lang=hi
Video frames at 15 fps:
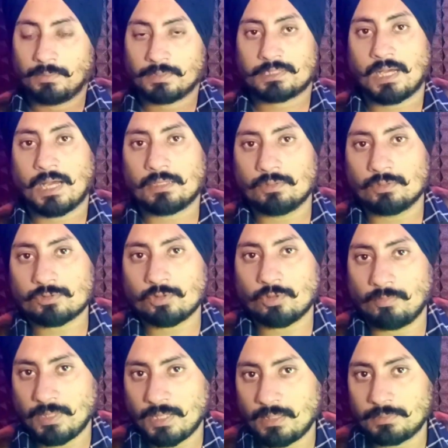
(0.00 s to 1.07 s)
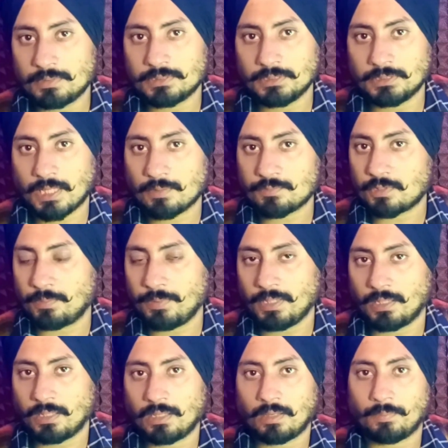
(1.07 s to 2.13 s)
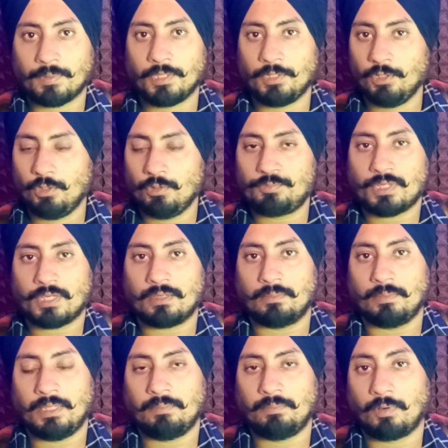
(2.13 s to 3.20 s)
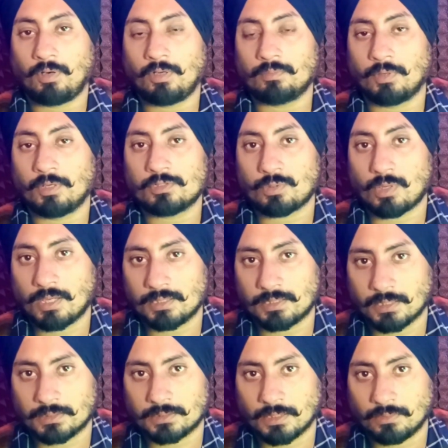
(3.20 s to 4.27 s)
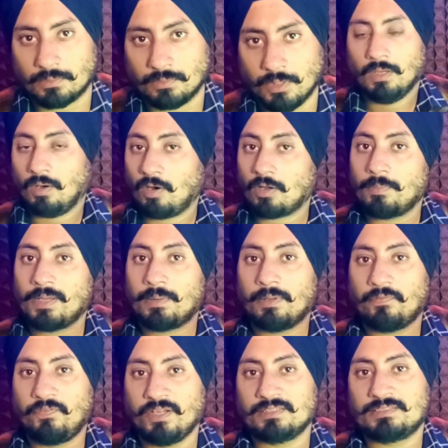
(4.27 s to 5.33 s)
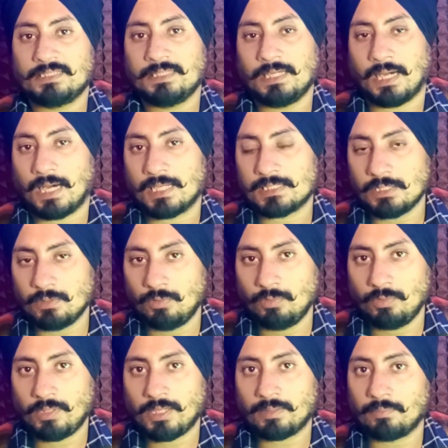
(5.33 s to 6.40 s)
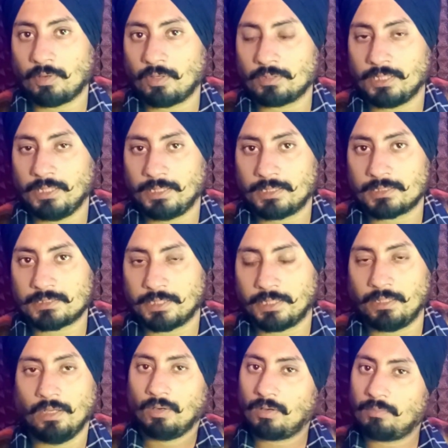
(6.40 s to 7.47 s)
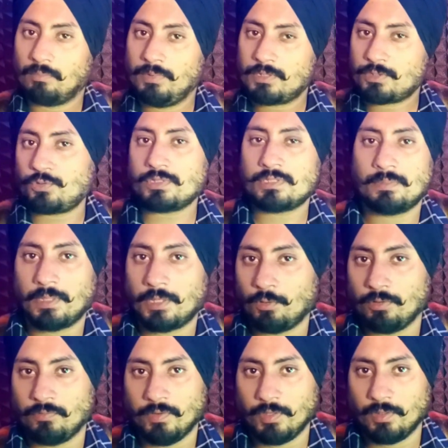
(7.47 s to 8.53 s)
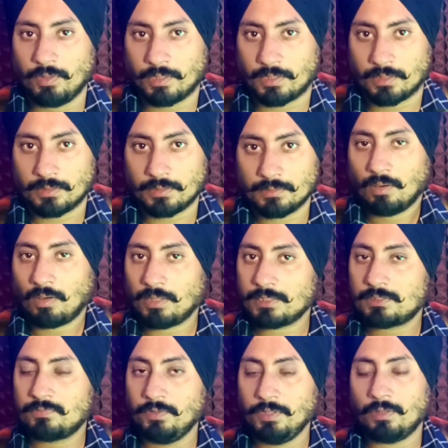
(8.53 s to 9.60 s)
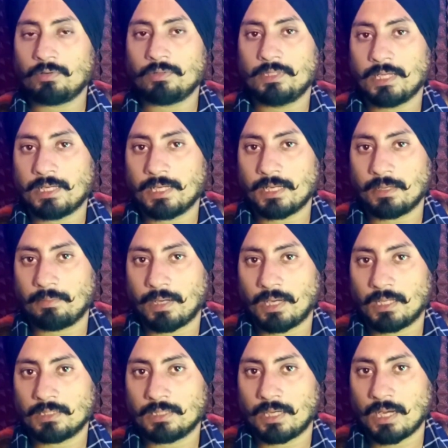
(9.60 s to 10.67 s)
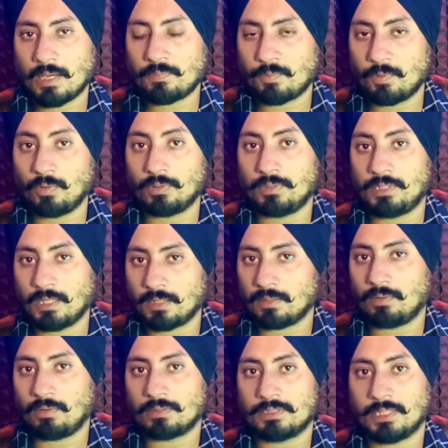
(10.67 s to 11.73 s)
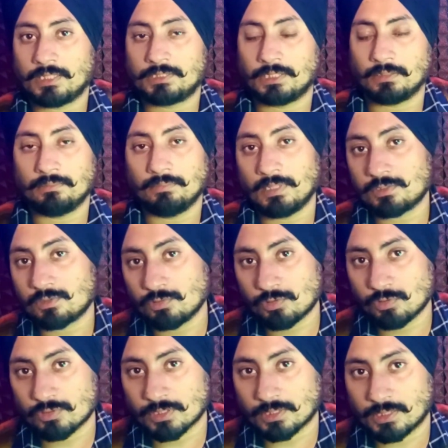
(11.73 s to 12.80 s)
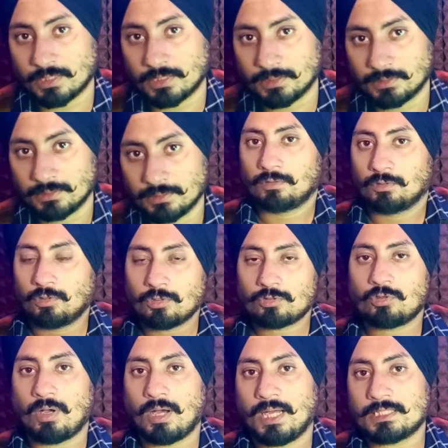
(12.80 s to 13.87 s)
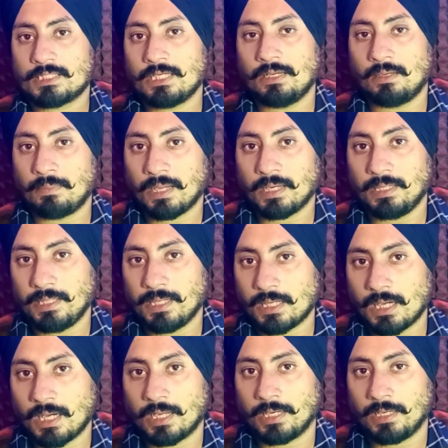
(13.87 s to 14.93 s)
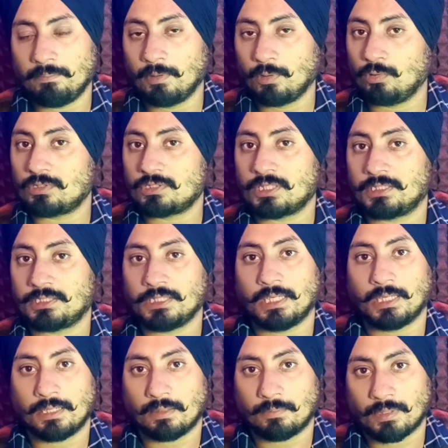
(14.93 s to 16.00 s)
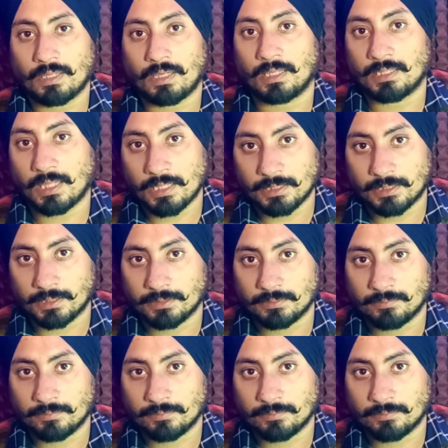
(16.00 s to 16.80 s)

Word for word: नमस्कार दोस्तों मैं अमरजीत आप सभी का अपने YouTube चैनल में बहुत बहुत स्वागत करता हूं और मैं एक बार फिर से हाजिर हूं एक बहुत ही इंटरेस्टिंग और मिस्ट्री से भरी हुई वीडियो लेकर और इस वीडियो को देखने के बाद आपको डर और दहशत महसूस हो सकता है तो दोस्तों आज की हमारी ये कहानी बिल्कुल सच्ची घटना पर आधारित